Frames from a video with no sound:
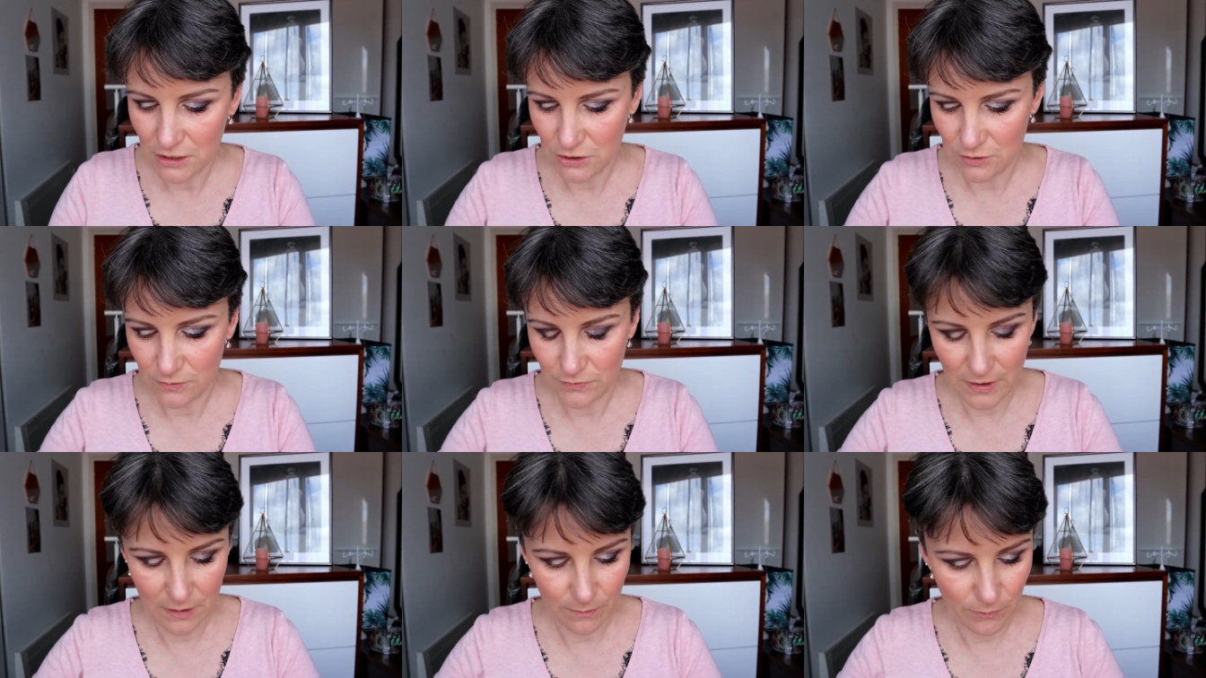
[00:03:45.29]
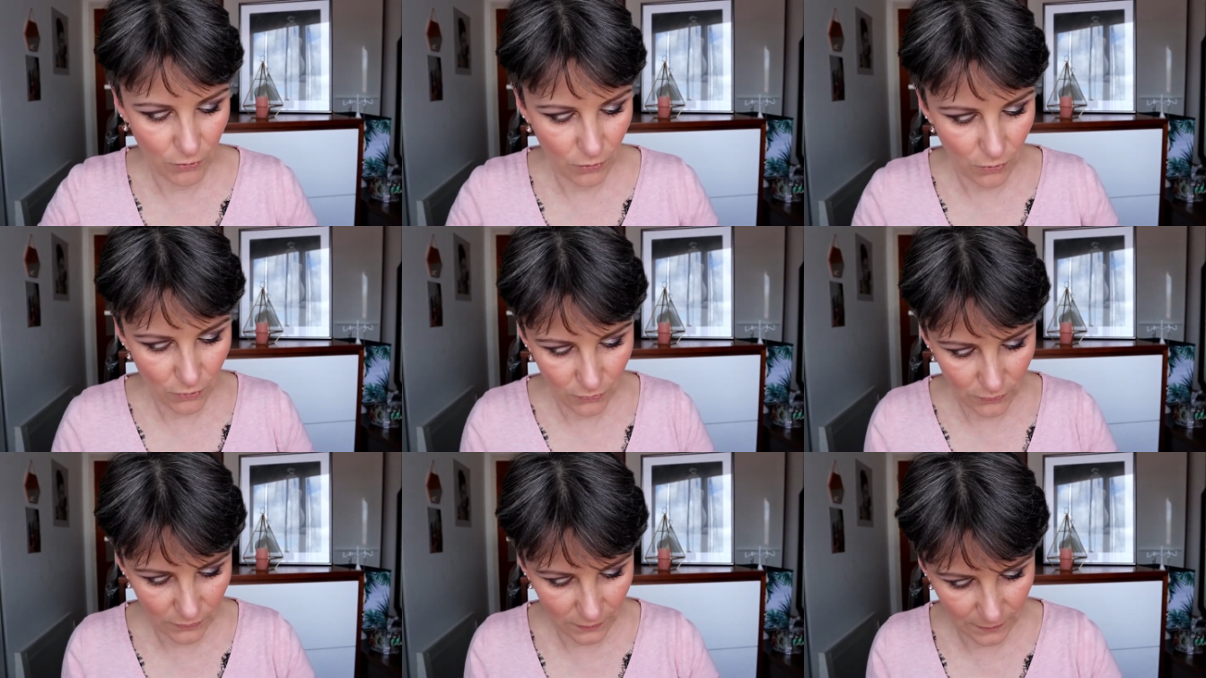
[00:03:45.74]
Je viens
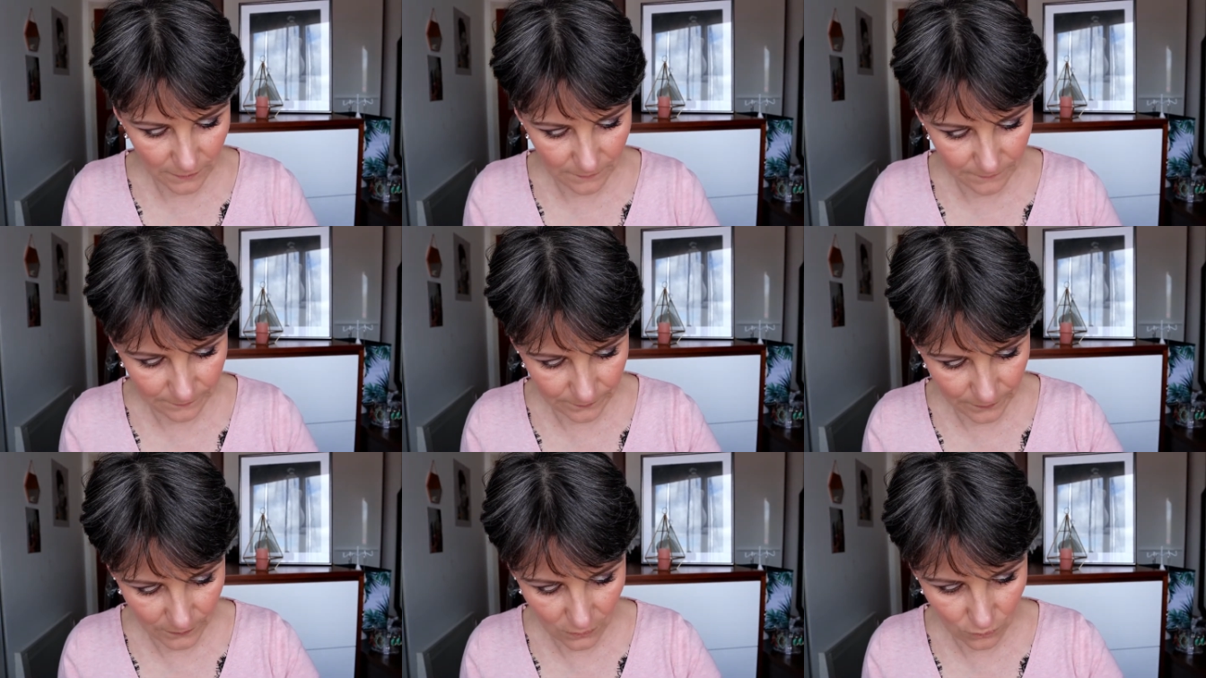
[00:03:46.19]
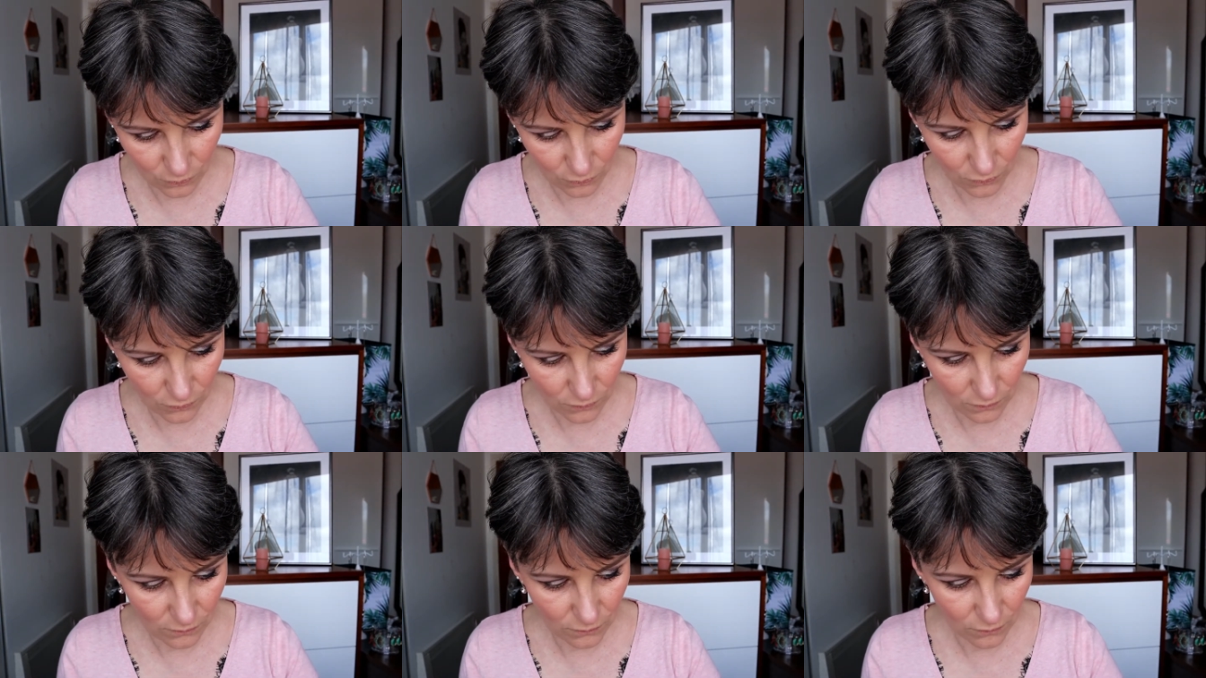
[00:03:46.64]
prendre,
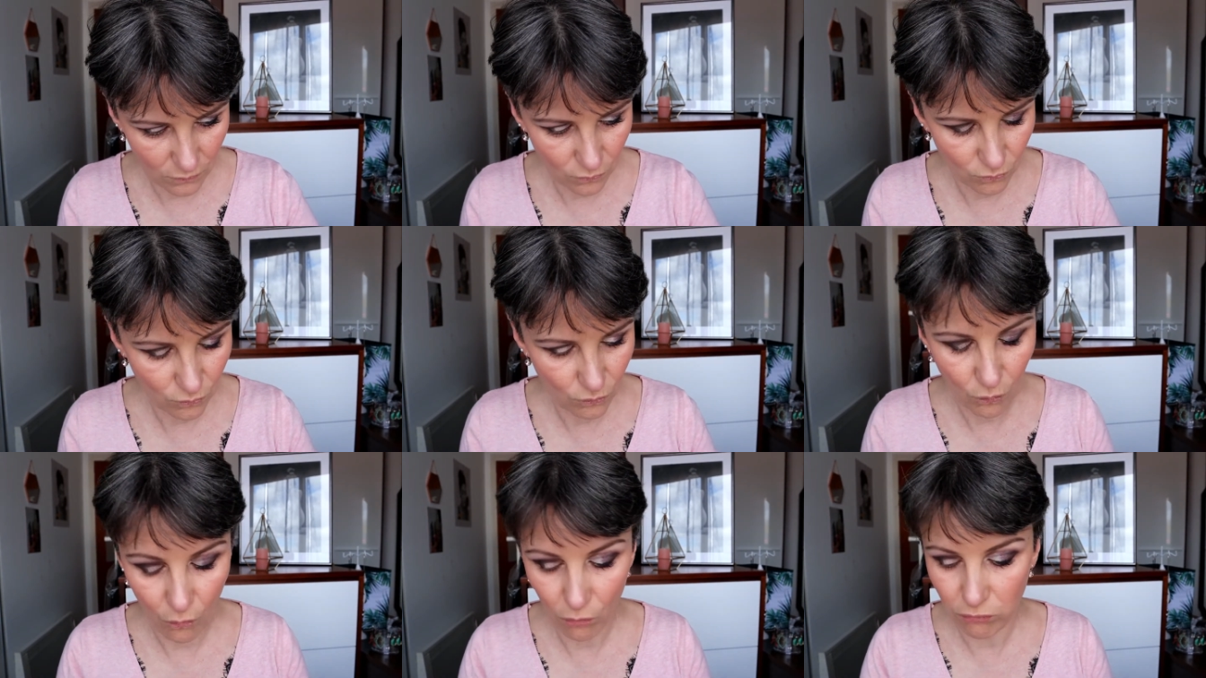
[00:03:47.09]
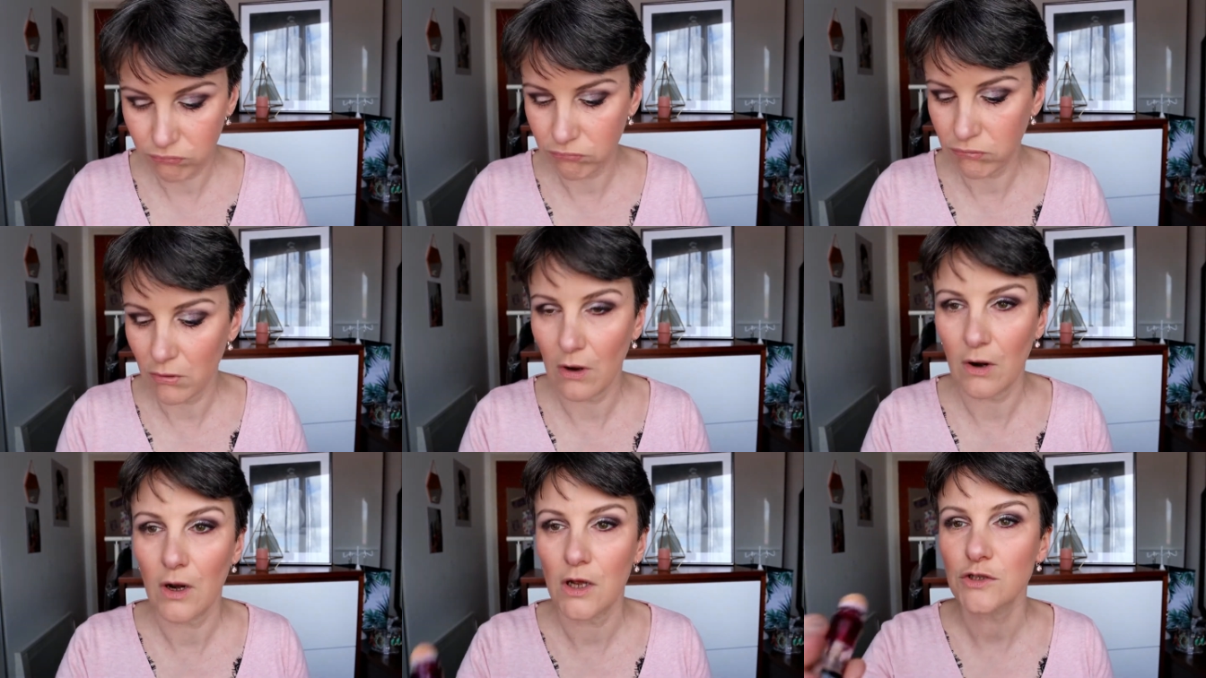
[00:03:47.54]
donc,
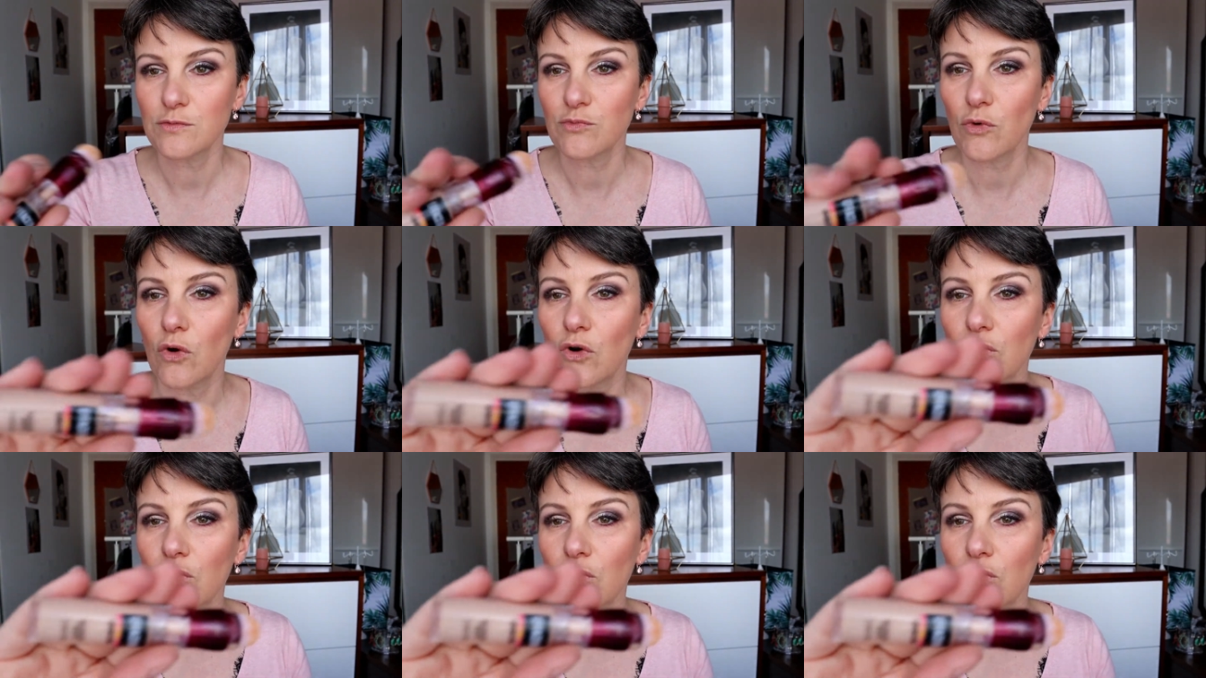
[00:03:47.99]
alors là je prends